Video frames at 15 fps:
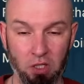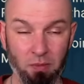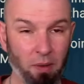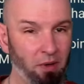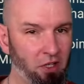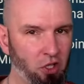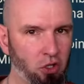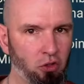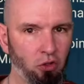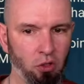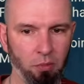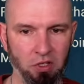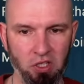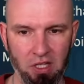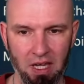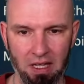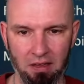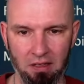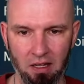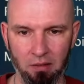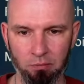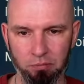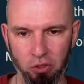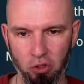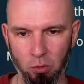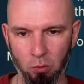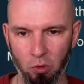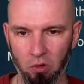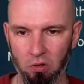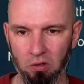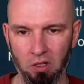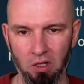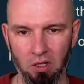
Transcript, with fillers: Mam nadzieję, że to nie będzie jedna. Piszą o